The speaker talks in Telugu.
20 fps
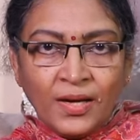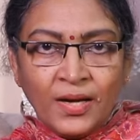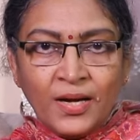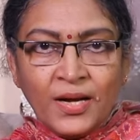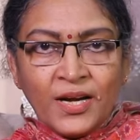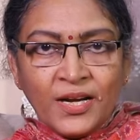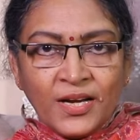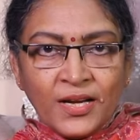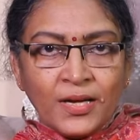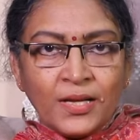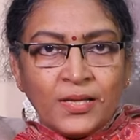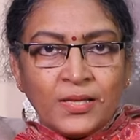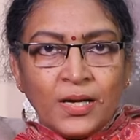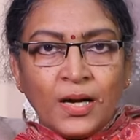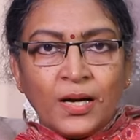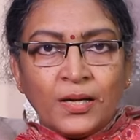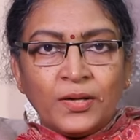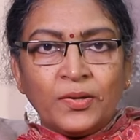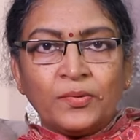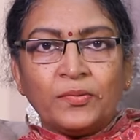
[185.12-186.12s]
ఇన్నిటిని
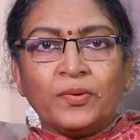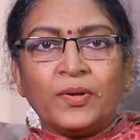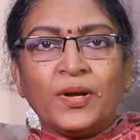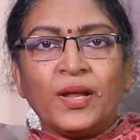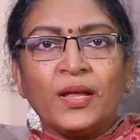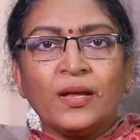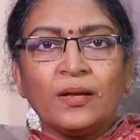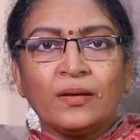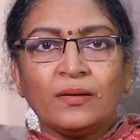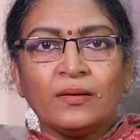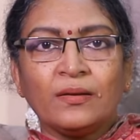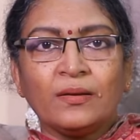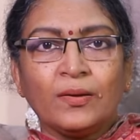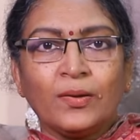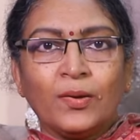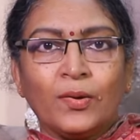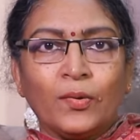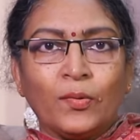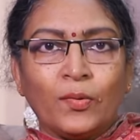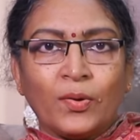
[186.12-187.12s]
దాటుకొని
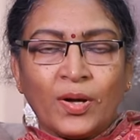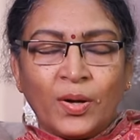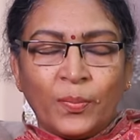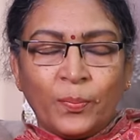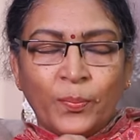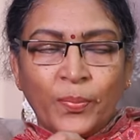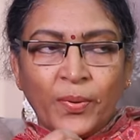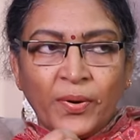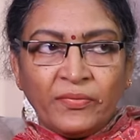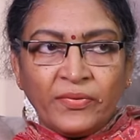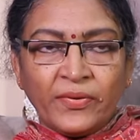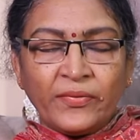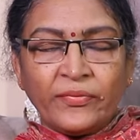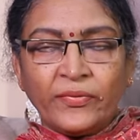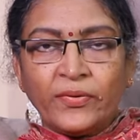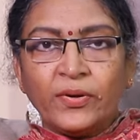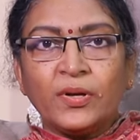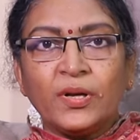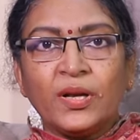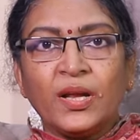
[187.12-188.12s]
ఒక
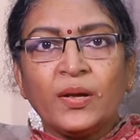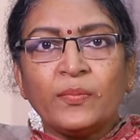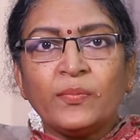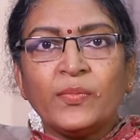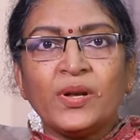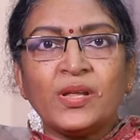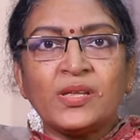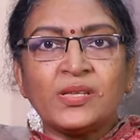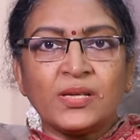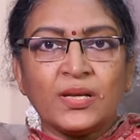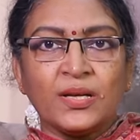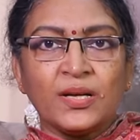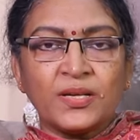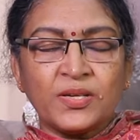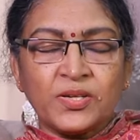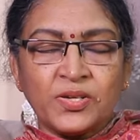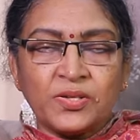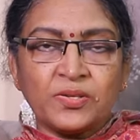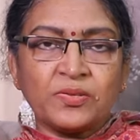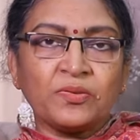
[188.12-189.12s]
పవర్ఫుల్ నేమ్ని
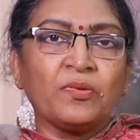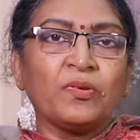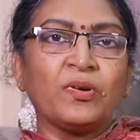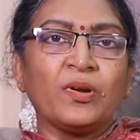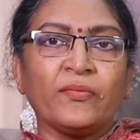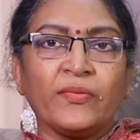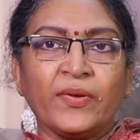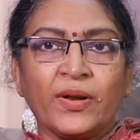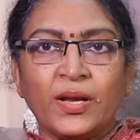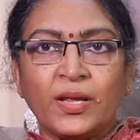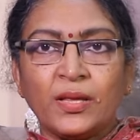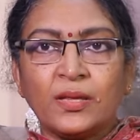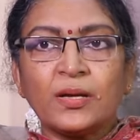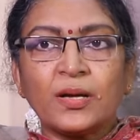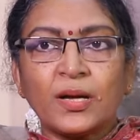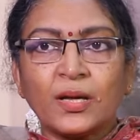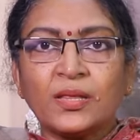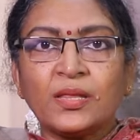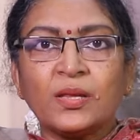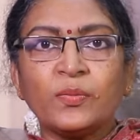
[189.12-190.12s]
సెలెక్ట్ చేసుకోవటం
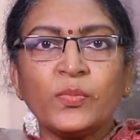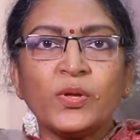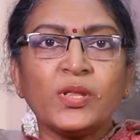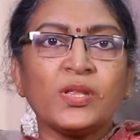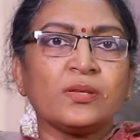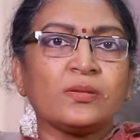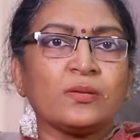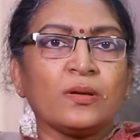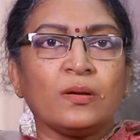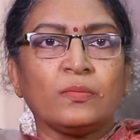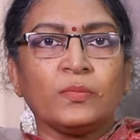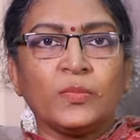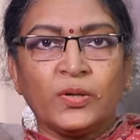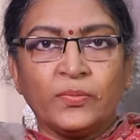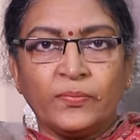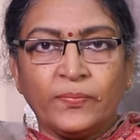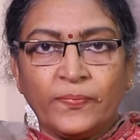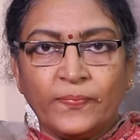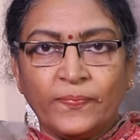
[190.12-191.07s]
అనేది కత్తి మీద సాంగ్